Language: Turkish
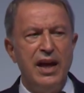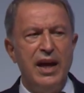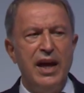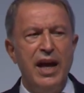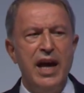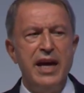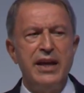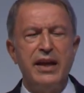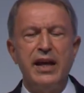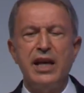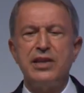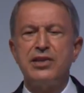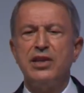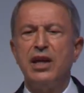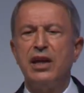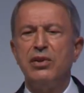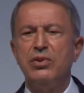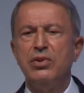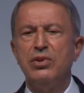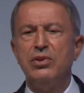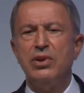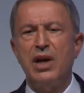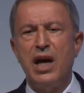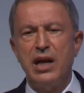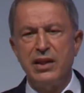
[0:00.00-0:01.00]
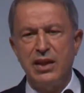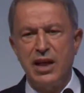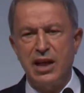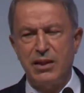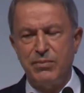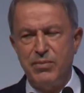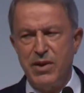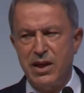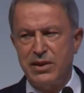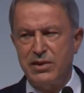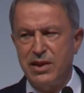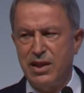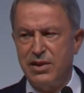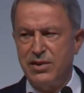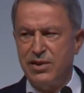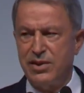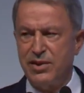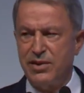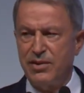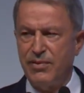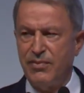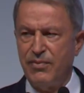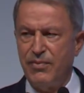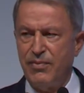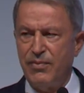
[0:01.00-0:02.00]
her geçen gün daha da artmaktadır.